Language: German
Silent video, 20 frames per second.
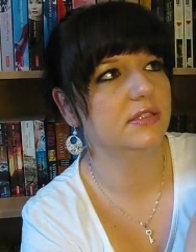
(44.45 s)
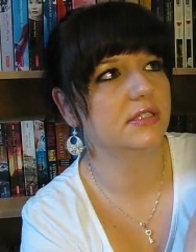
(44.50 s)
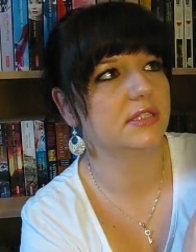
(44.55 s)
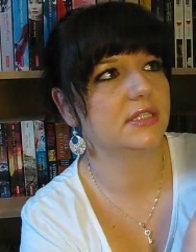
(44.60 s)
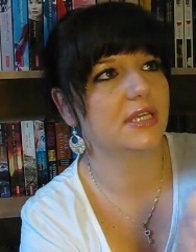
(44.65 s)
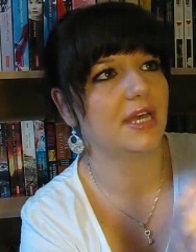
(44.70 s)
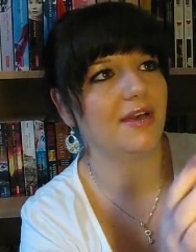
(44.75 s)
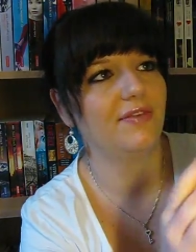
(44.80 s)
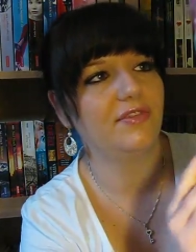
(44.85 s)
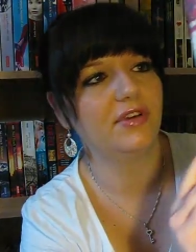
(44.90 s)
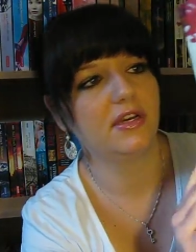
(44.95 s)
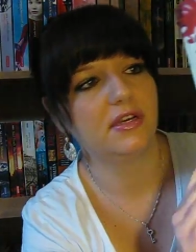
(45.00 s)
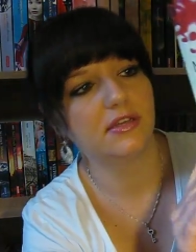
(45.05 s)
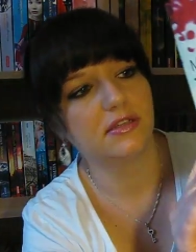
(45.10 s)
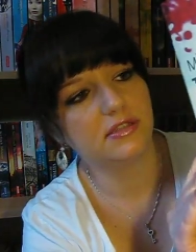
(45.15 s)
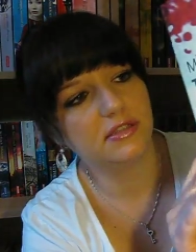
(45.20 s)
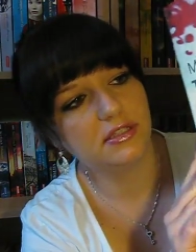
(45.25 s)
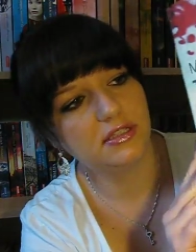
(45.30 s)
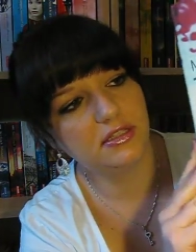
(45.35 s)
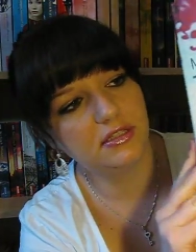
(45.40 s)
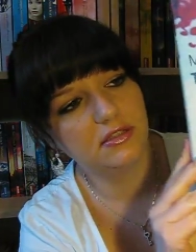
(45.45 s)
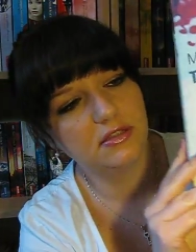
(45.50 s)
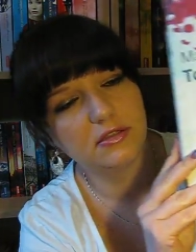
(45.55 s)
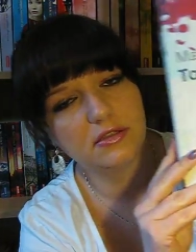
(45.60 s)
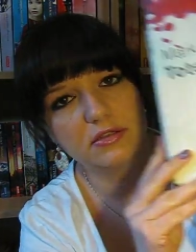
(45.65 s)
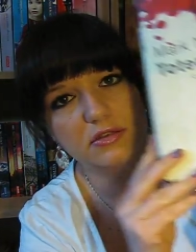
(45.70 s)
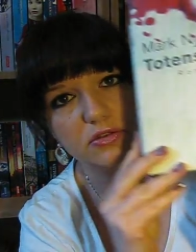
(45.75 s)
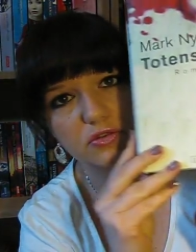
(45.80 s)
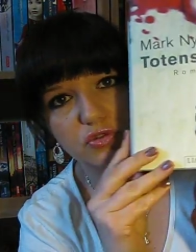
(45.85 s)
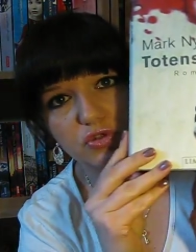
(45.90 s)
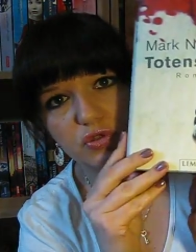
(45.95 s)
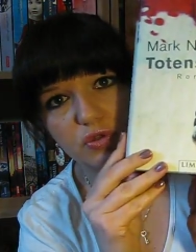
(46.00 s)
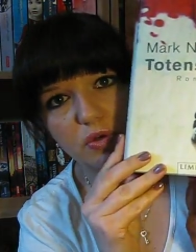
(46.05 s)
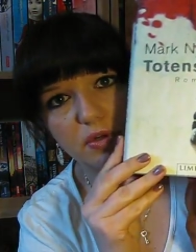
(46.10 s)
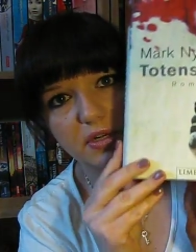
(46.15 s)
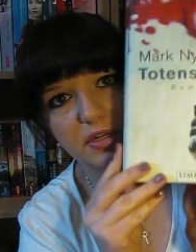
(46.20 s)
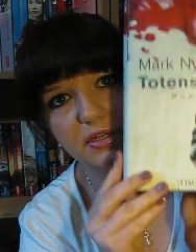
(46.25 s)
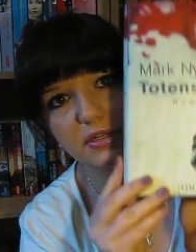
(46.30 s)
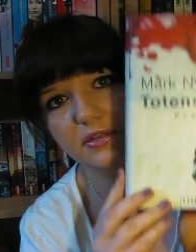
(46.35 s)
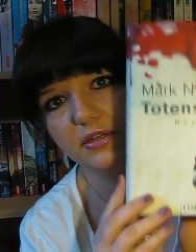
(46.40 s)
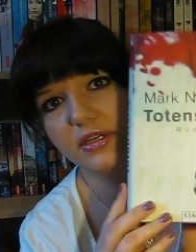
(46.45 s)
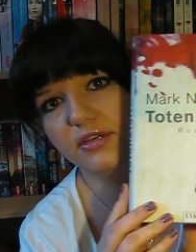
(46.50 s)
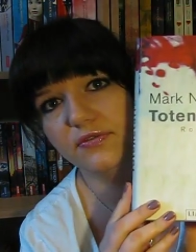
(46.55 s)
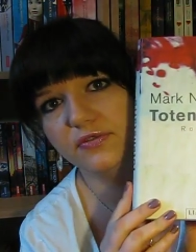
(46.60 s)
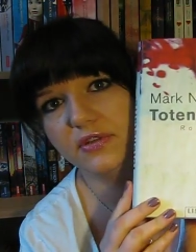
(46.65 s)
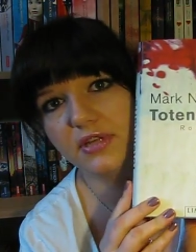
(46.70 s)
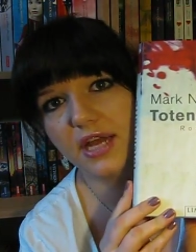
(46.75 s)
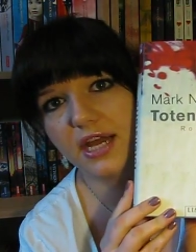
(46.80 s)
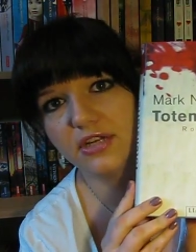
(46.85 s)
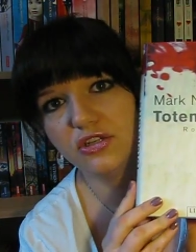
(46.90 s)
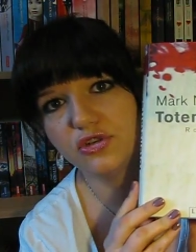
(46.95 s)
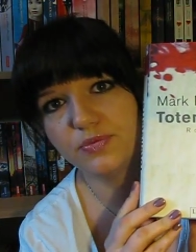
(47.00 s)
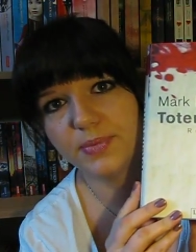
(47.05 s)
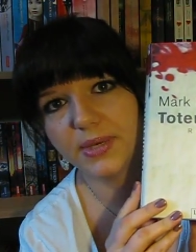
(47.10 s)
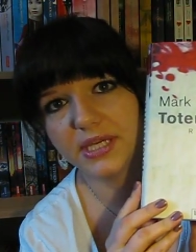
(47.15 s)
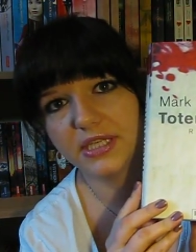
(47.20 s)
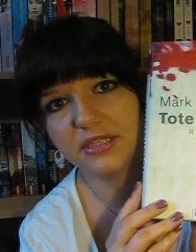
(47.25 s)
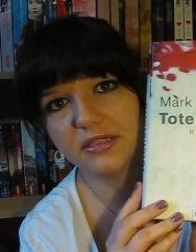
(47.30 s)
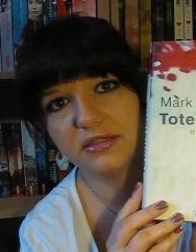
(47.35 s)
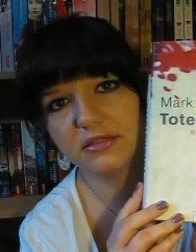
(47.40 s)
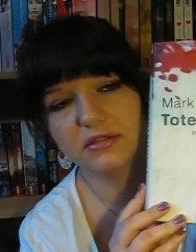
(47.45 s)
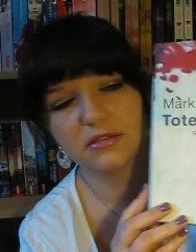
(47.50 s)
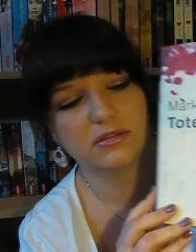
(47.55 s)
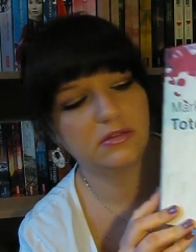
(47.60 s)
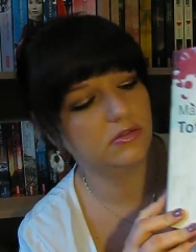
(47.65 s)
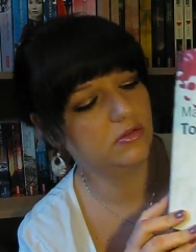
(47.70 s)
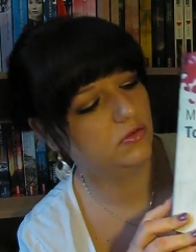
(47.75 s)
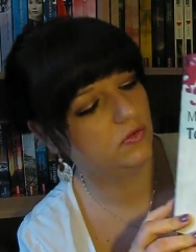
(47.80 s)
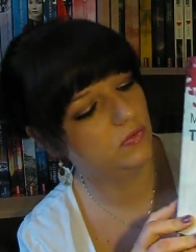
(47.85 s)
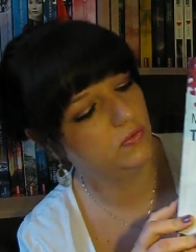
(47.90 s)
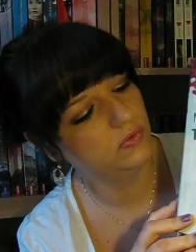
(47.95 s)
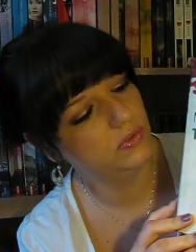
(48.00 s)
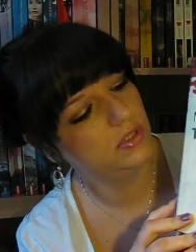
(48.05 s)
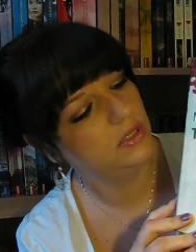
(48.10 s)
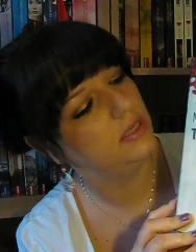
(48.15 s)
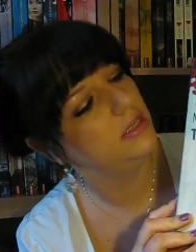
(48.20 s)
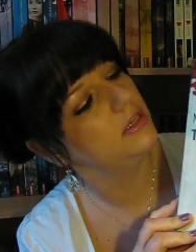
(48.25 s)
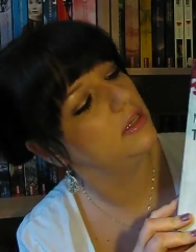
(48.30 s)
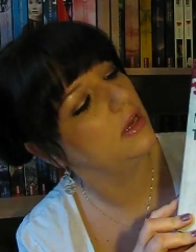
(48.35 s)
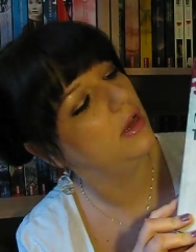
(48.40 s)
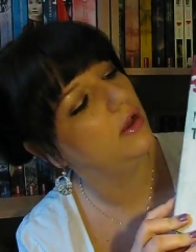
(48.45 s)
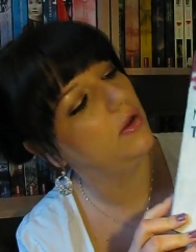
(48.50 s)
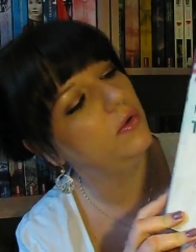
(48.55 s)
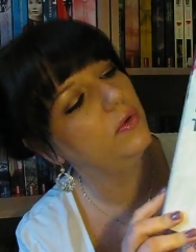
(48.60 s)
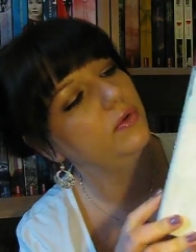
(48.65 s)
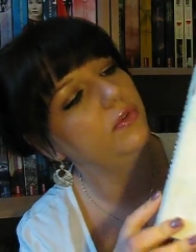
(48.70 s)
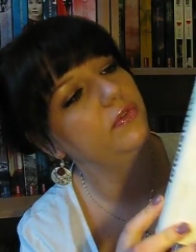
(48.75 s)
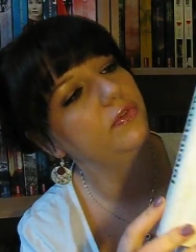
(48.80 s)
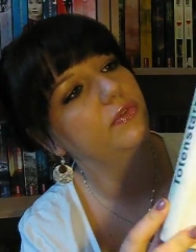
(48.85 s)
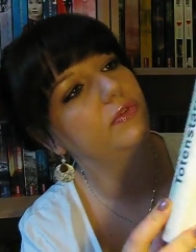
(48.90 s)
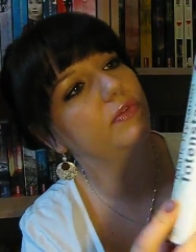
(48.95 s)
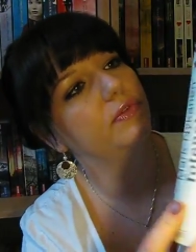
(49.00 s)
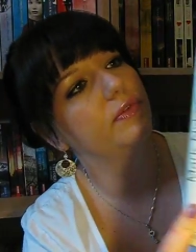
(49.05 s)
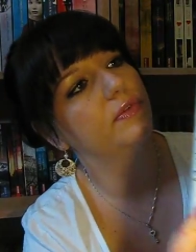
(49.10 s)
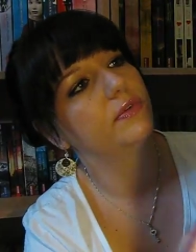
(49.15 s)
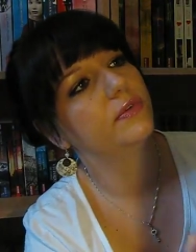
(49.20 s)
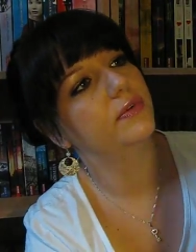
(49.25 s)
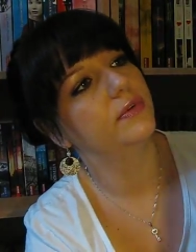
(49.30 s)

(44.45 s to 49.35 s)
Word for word: Das Cover sieht schon, ich finde, ansprechend gruselig aus.